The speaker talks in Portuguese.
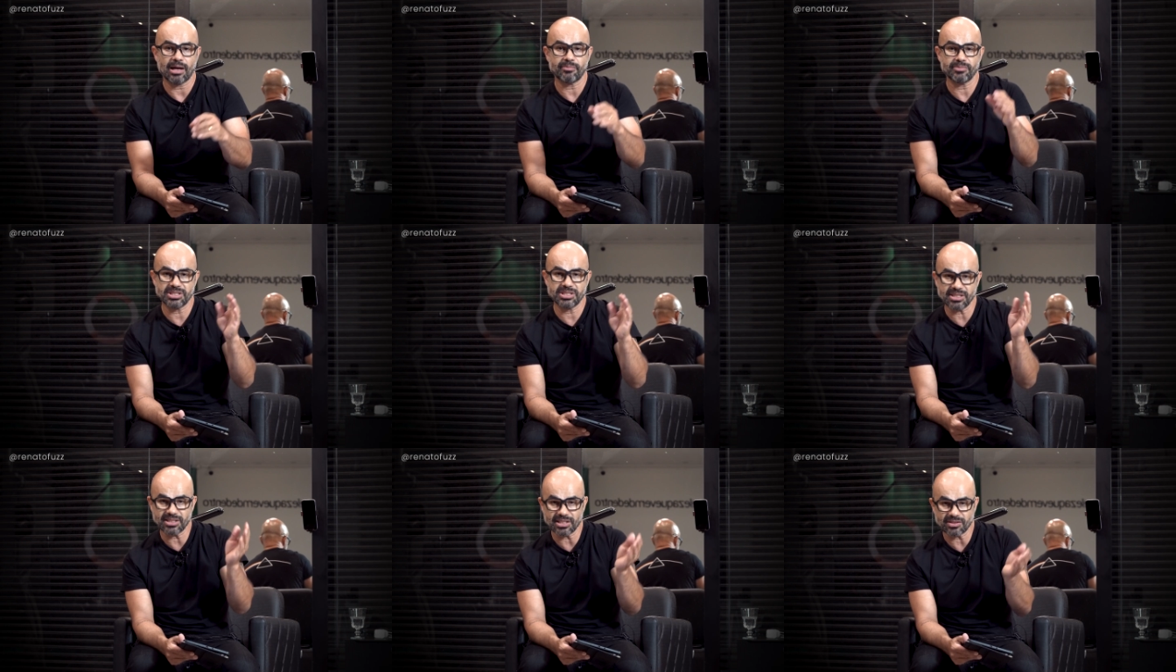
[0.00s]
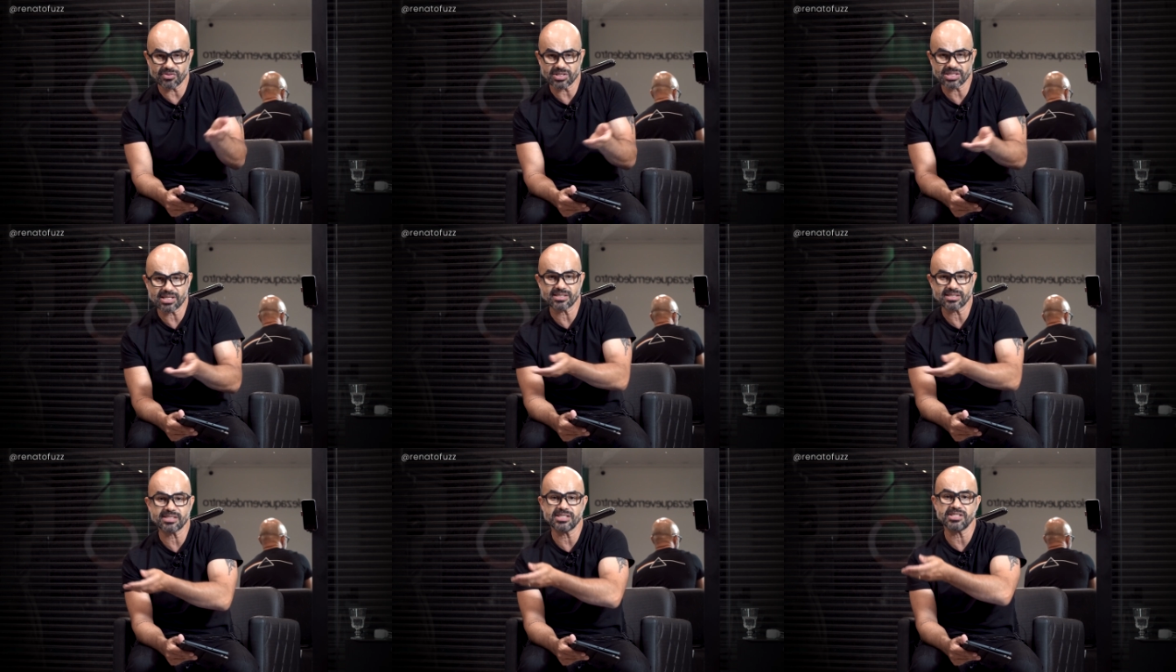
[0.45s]
À medida que
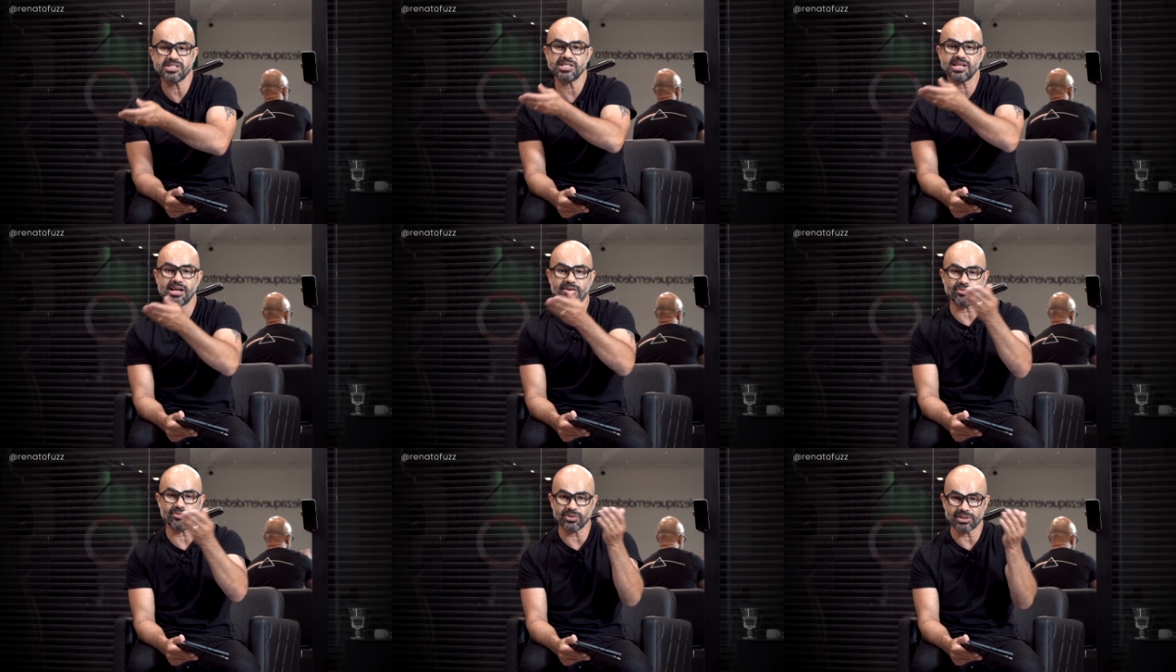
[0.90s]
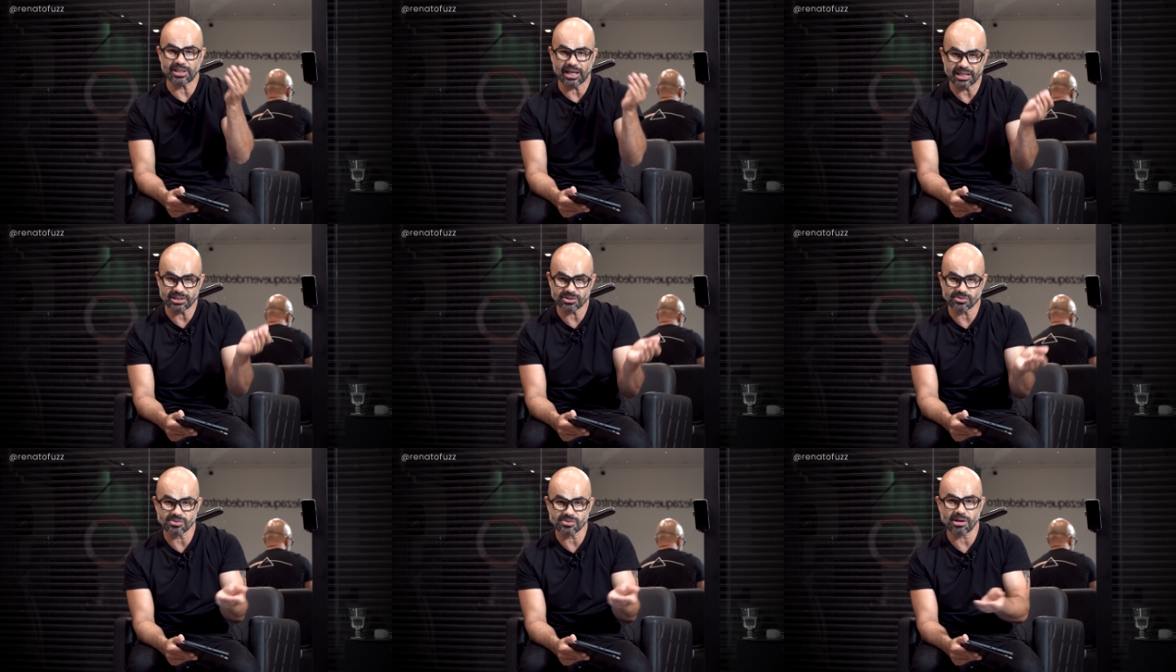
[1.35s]
você se sentir à
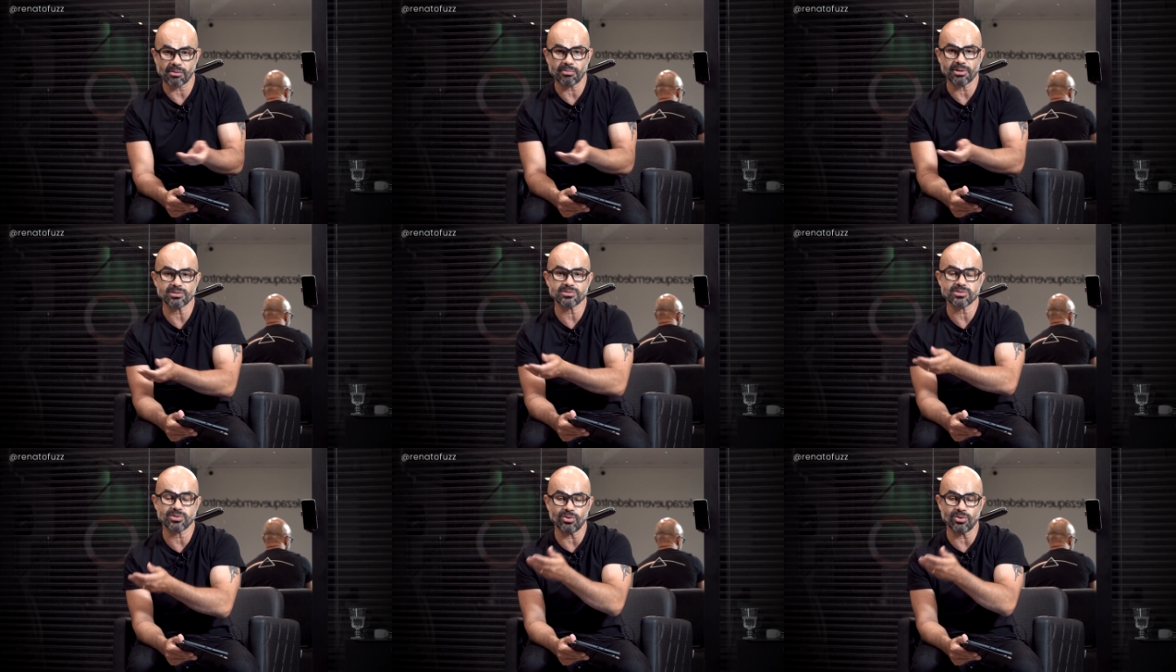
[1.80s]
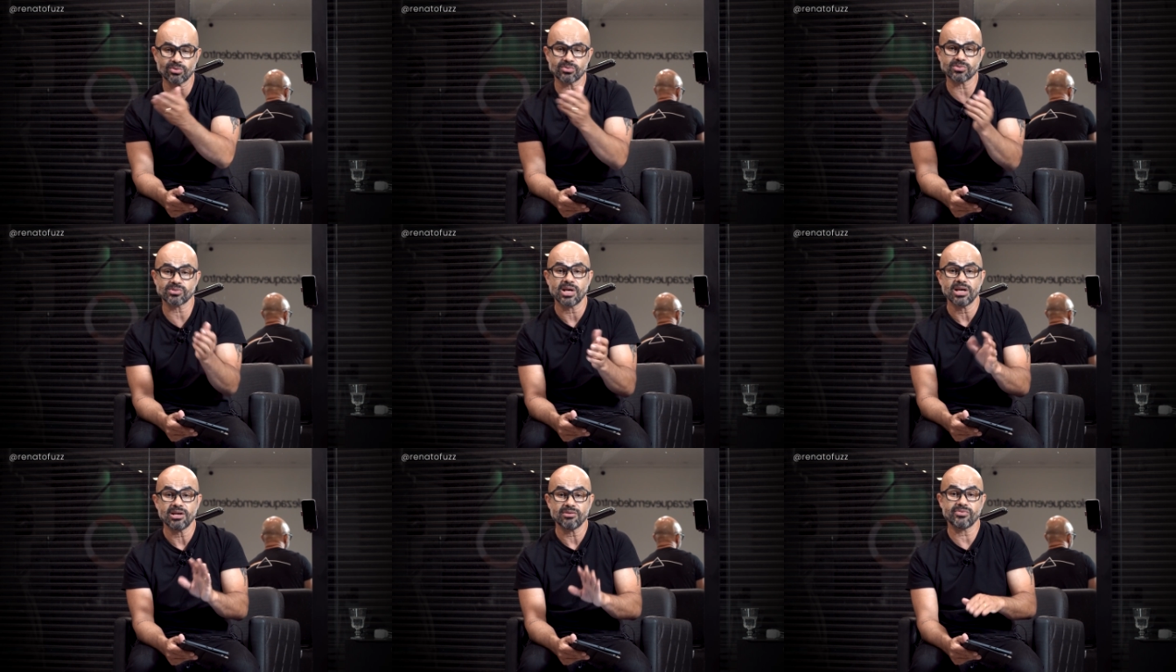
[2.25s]
vontade com os cabelos longos,